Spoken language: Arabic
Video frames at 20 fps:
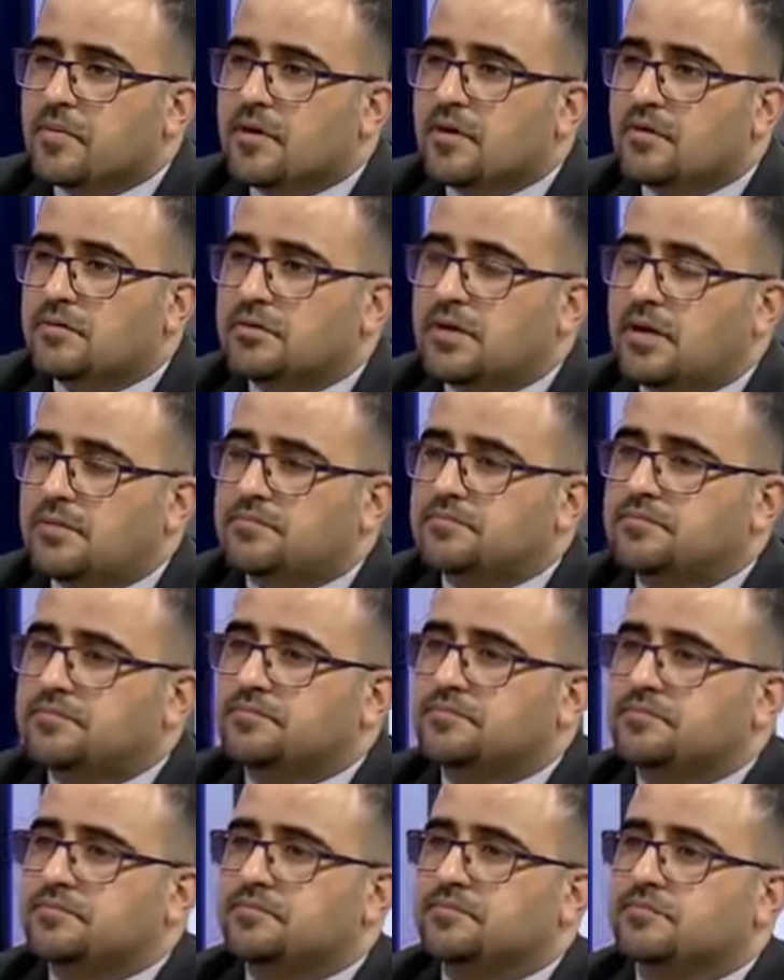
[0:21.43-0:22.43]
سيف
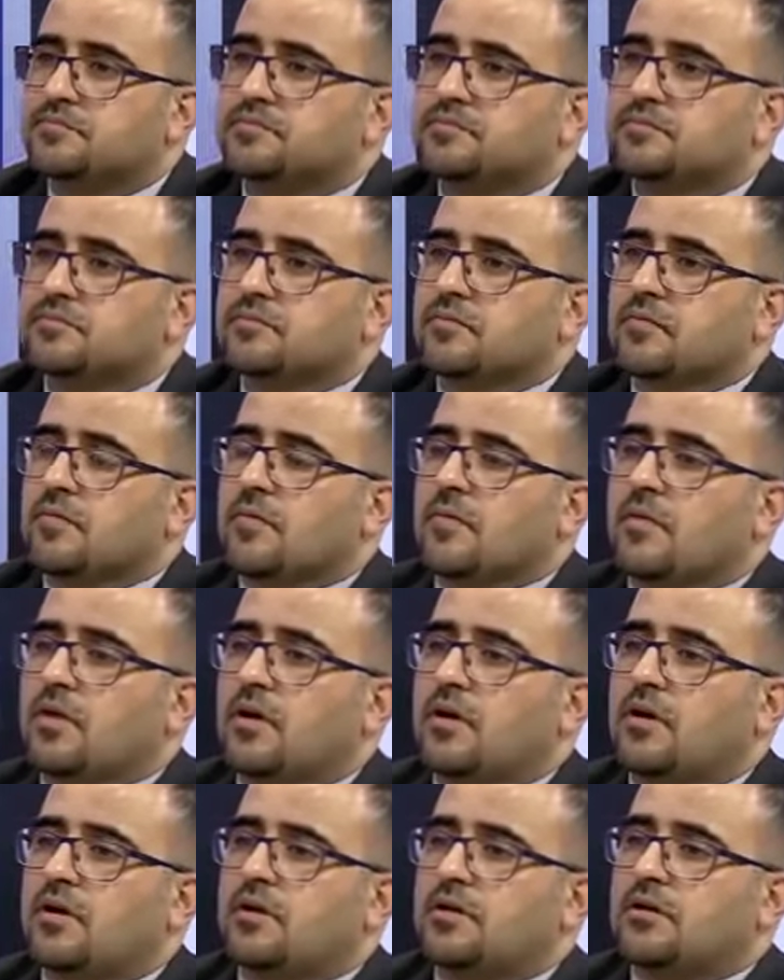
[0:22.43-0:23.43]
تكتب ممكن
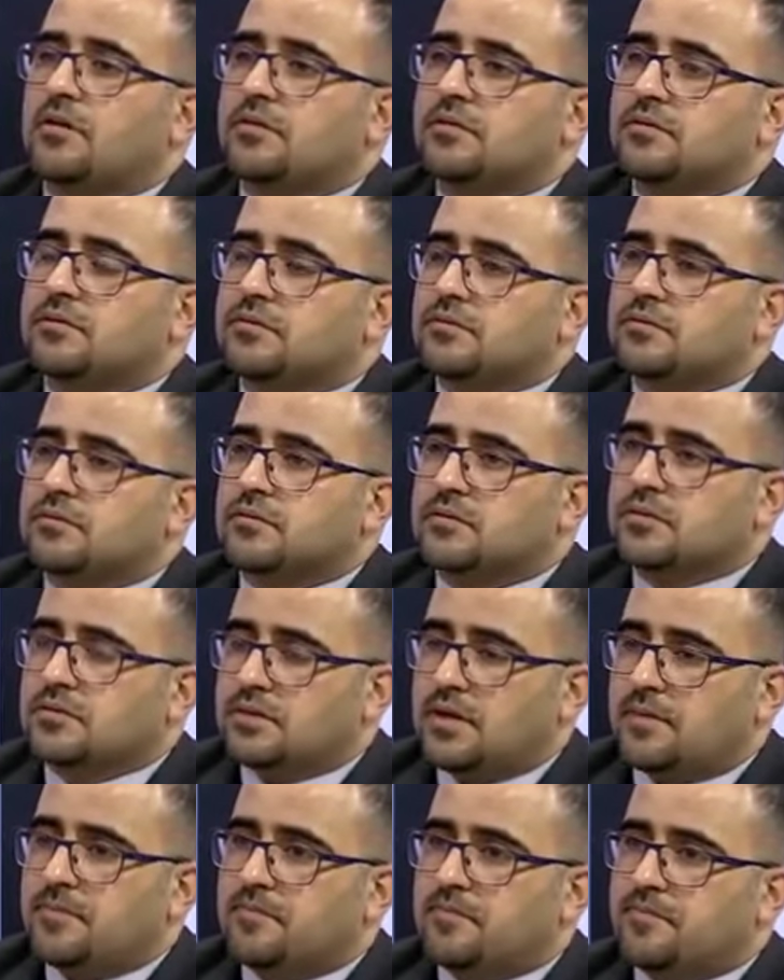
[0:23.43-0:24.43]
على صفحتك
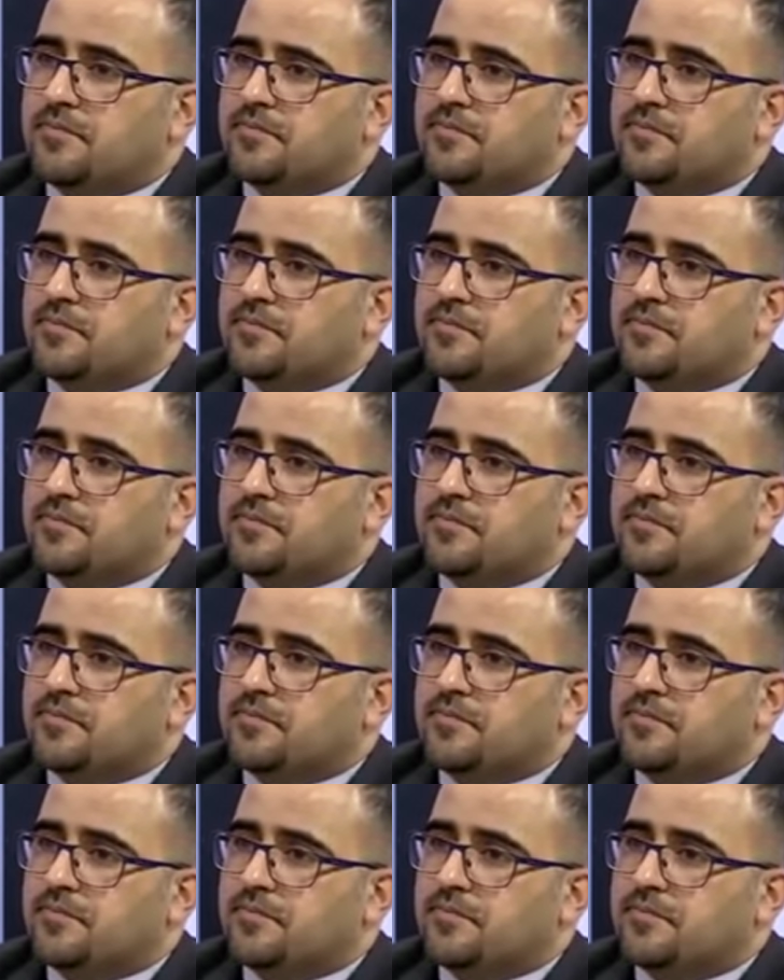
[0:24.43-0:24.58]
الشخصية نعم.